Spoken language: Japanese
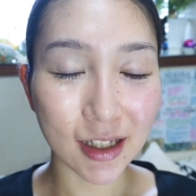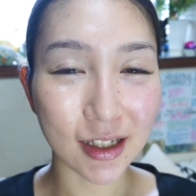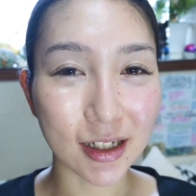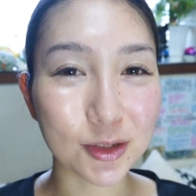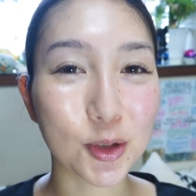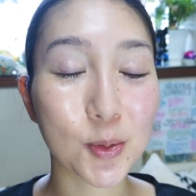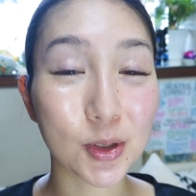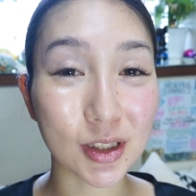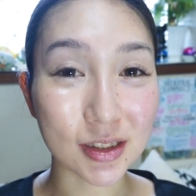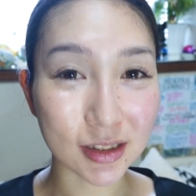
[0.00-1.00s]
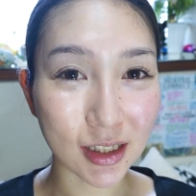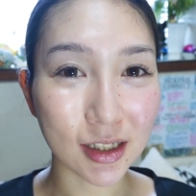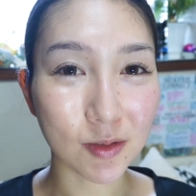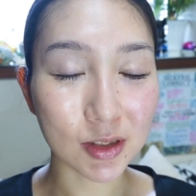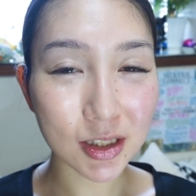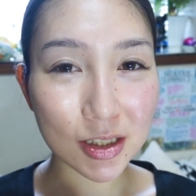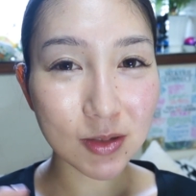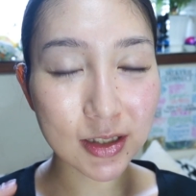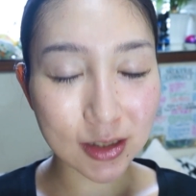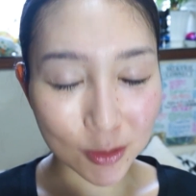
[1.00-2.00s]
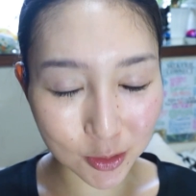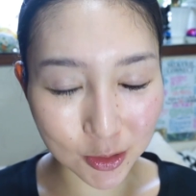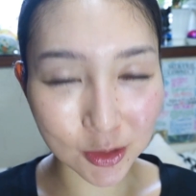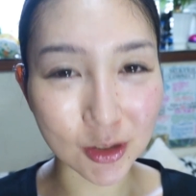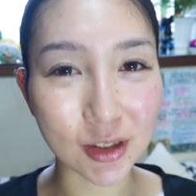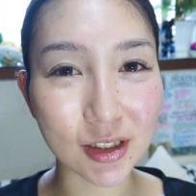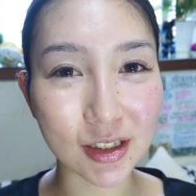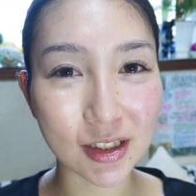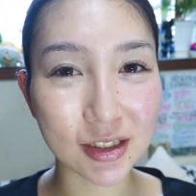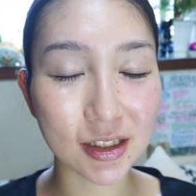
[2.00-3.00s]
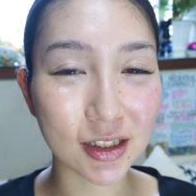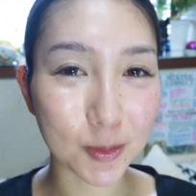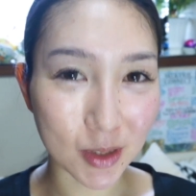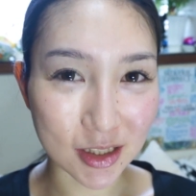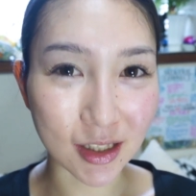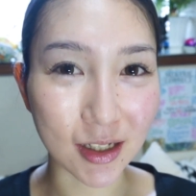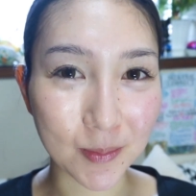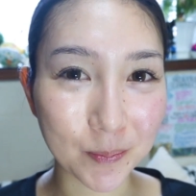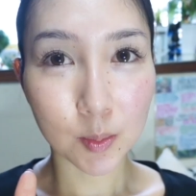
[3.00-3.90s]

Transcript: えー、あると思うんですが、私はすごく気に入りました。